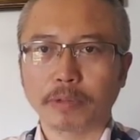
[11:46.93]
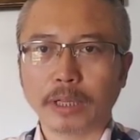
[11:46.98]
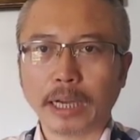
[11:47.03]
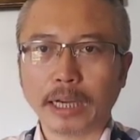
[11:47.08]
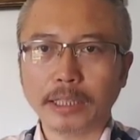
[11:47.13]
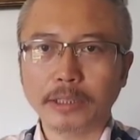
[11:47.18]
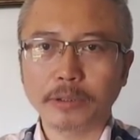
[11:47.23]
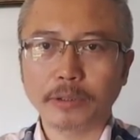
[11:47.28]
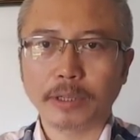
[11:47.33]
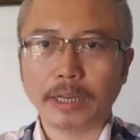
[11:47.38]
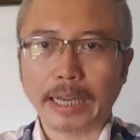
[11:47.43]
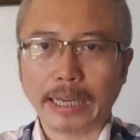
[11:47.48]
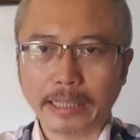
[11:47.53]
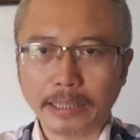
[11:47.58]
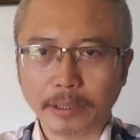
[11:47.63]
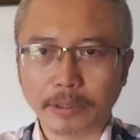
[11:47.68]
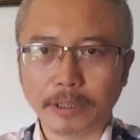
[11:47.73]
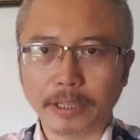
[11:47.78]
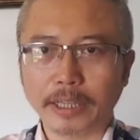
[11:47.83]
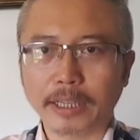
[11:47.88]
他就来
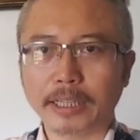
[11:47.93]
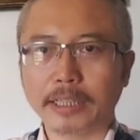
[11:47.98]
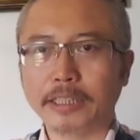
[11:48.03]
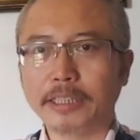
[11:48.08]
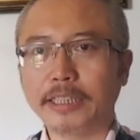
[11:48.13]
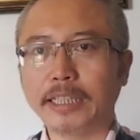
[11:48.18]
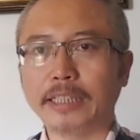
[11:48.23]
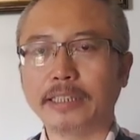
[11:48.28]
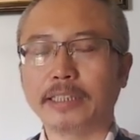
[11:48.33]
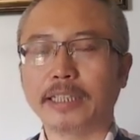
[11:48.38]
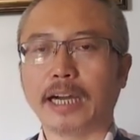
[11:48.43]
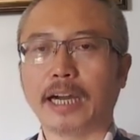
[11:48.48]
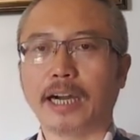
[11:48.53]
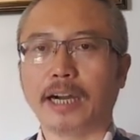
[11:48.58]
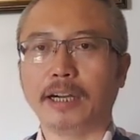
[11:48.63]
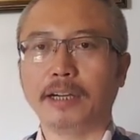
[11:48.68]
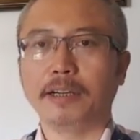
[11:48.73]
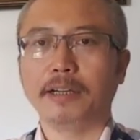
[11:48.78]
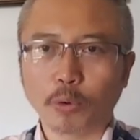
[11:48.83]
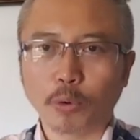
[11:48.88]
到了那个现
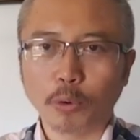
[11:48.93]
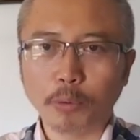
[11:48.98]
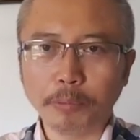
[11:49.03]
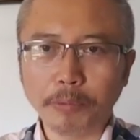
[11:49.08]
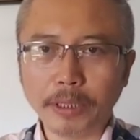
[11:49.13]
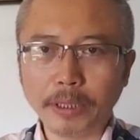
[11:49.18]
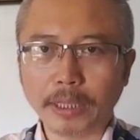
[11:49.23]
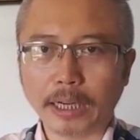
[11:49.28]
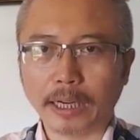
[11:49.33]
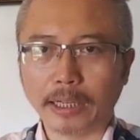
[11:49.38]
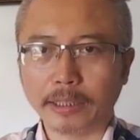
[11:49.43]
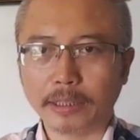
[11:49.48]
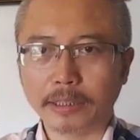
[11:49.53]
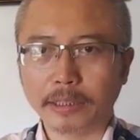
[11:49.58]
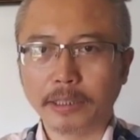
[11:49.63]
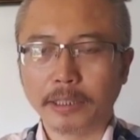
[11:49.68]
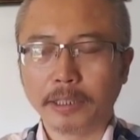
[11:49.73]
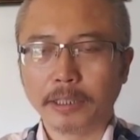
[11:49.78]
场，国民党，